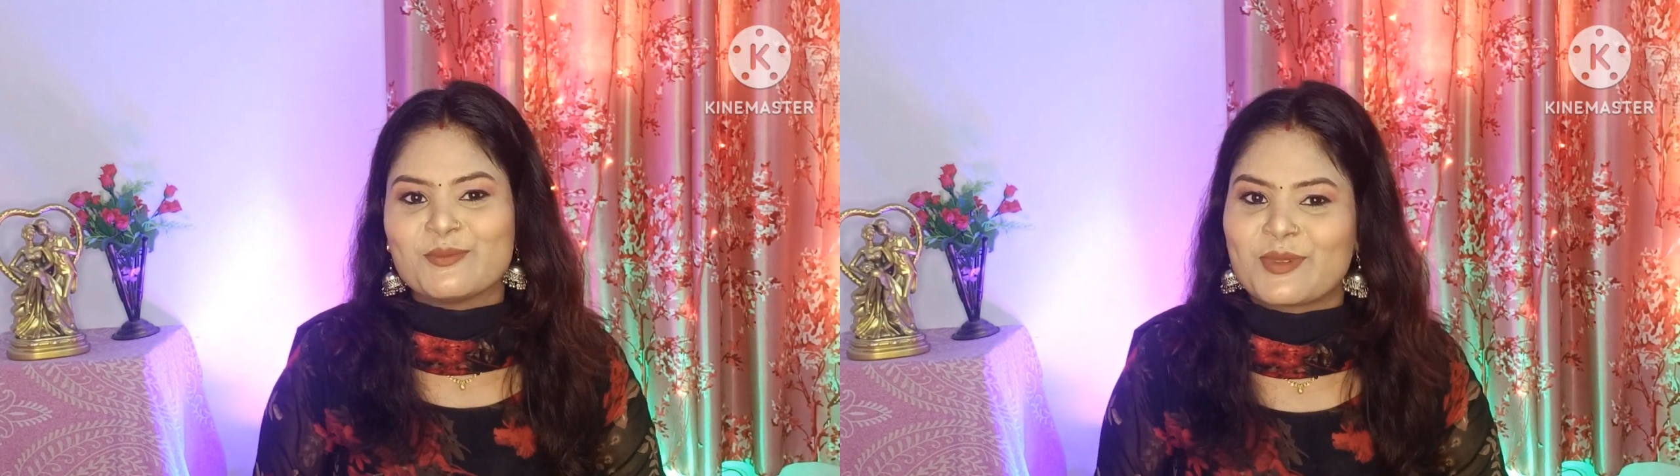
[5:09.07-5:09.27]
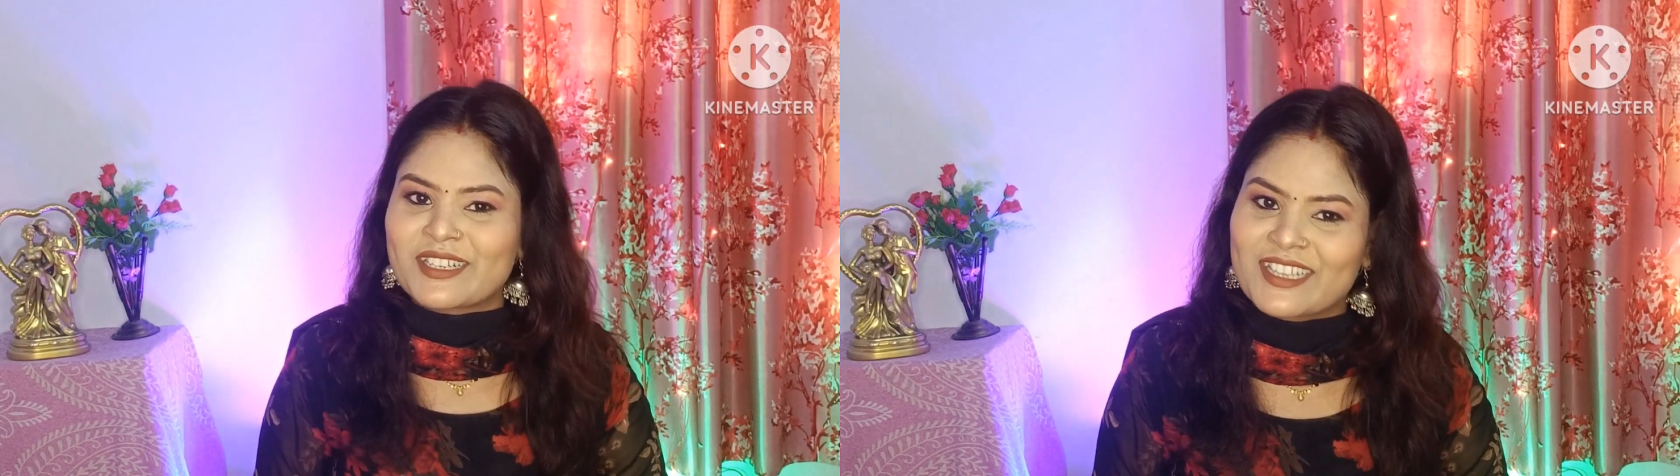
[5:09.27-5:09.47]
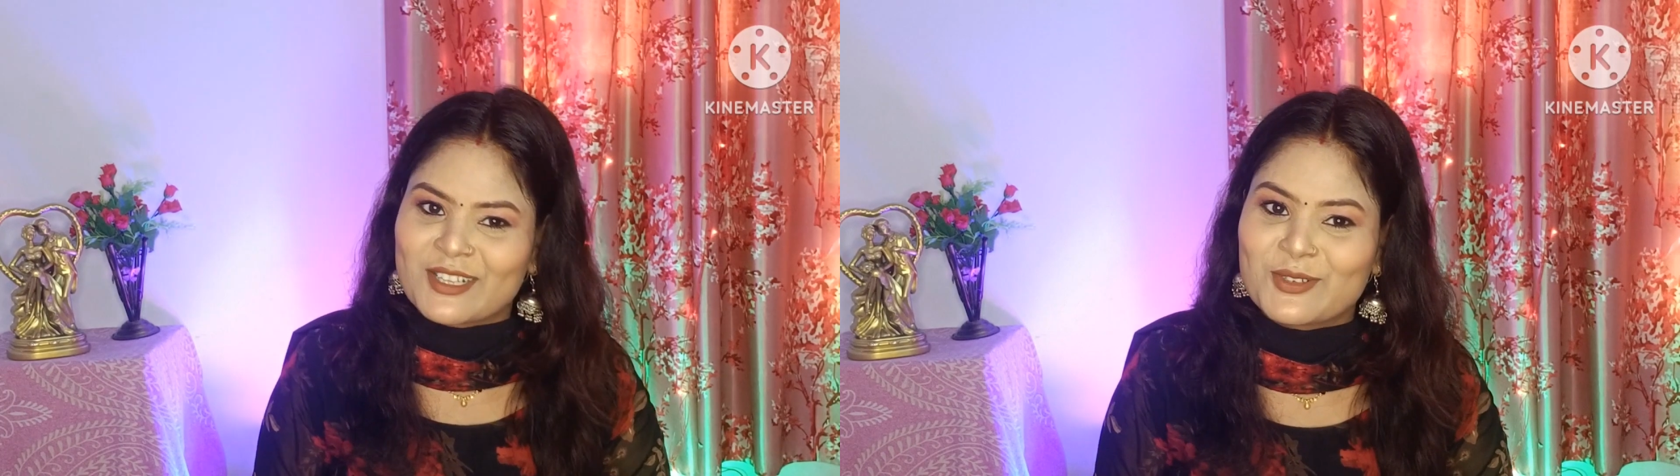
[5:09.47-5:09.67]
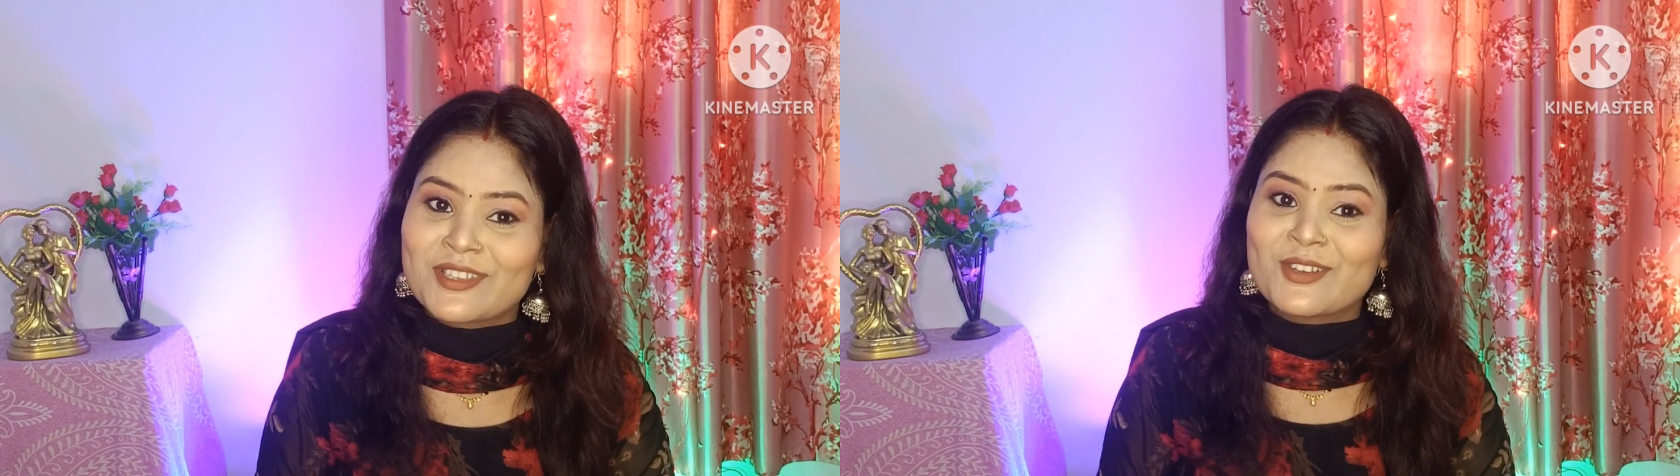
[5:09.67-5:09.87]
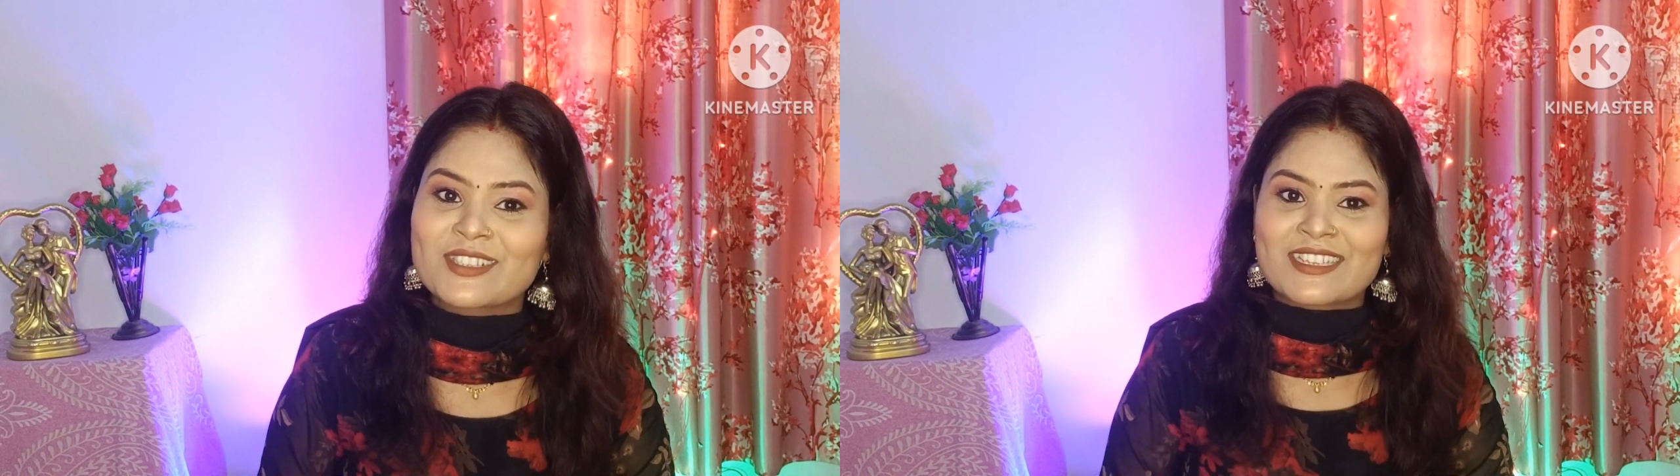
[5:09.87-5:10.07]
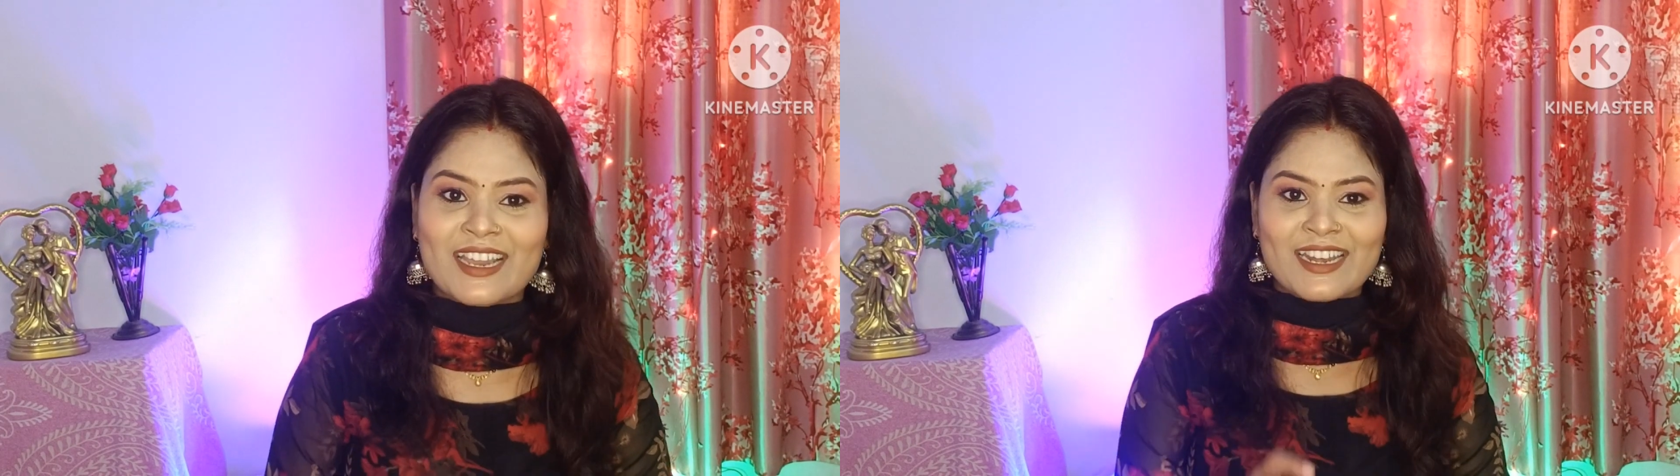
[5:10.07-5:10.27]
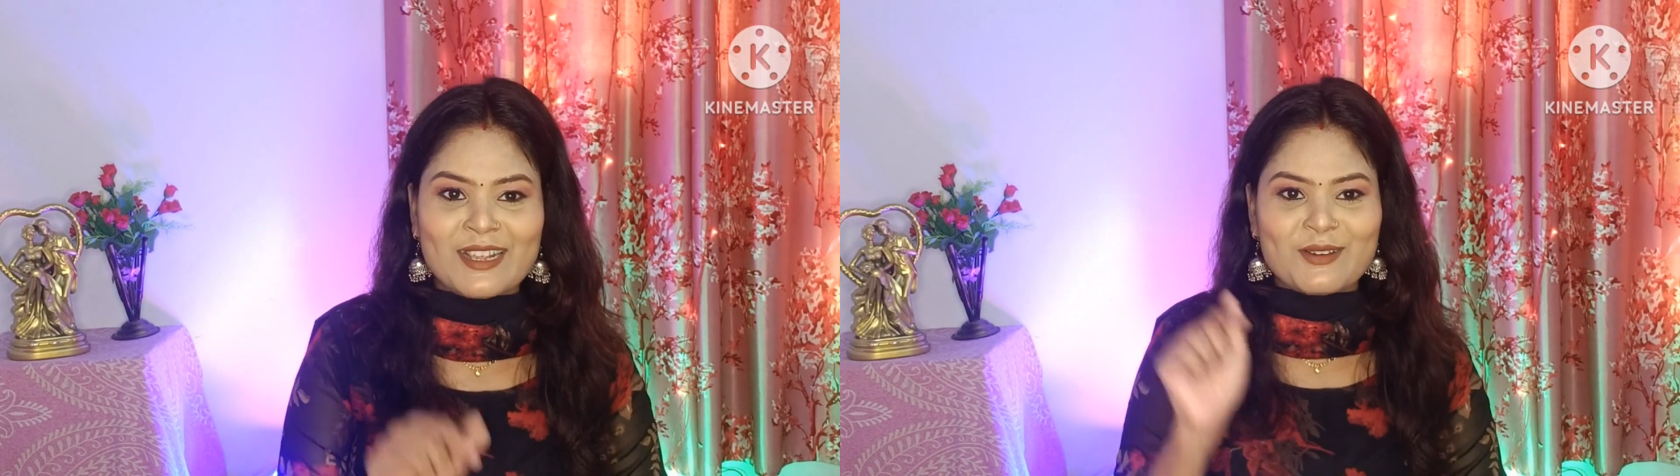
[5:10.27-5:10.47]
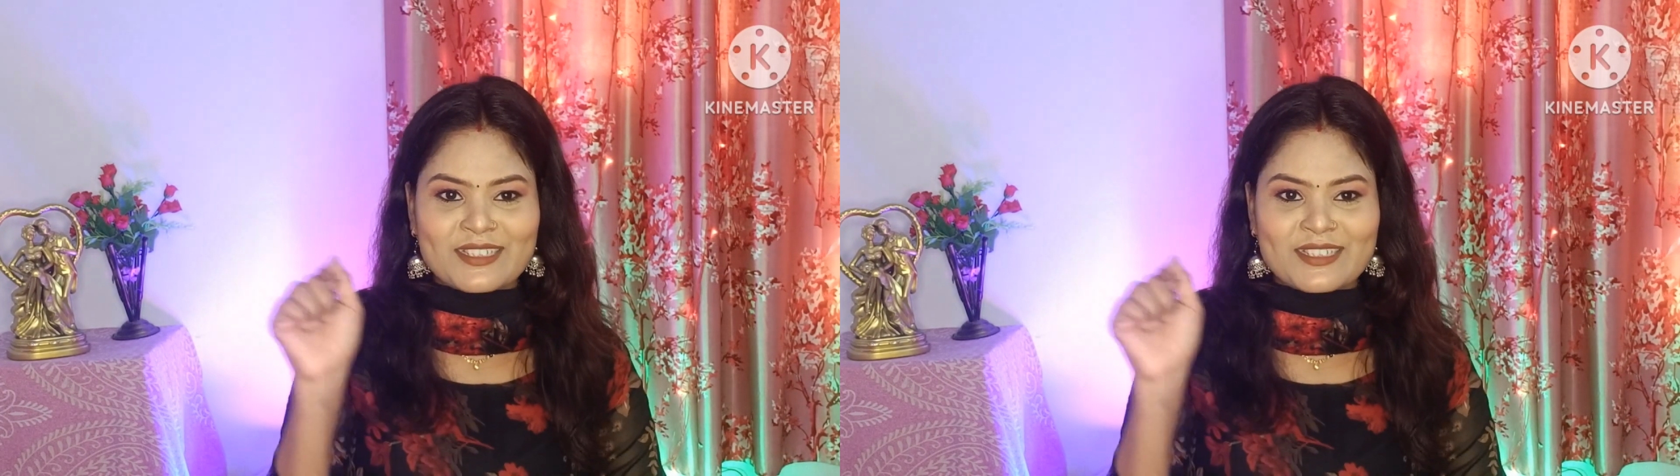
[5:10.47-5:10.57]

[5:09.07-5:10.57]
पर दे दूंगी और इसका लिंक